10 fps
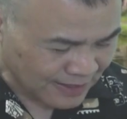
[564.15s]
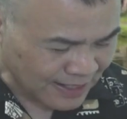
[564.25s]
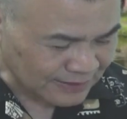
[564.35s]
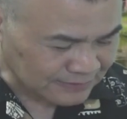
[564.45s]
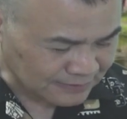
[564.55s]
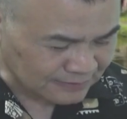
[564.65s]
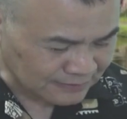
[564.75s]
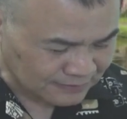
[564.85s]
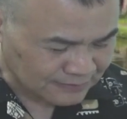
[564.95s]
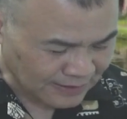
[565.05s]
亥时，
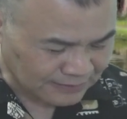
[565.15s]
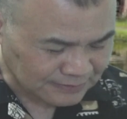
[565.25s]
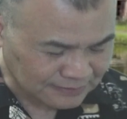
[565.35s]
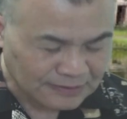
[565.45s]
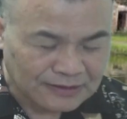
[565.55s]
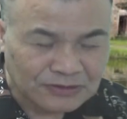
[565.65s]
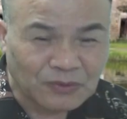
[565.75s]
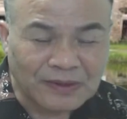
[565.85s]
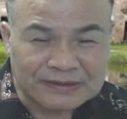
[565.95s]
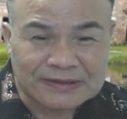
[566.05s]
亥时
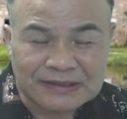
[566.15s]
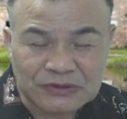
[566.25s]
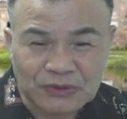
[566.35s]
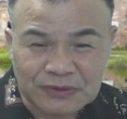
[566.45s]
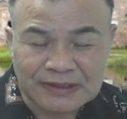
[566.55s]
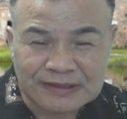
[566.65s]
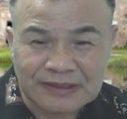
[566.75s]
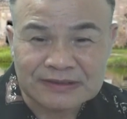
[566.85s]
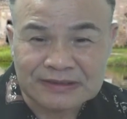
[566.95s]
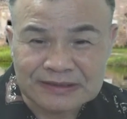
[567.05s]
就晚上九点
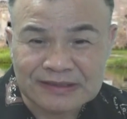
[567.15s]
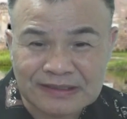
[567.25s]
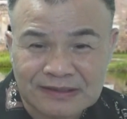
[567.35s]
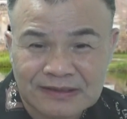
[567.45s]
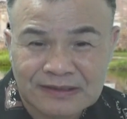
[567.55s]
到十一点。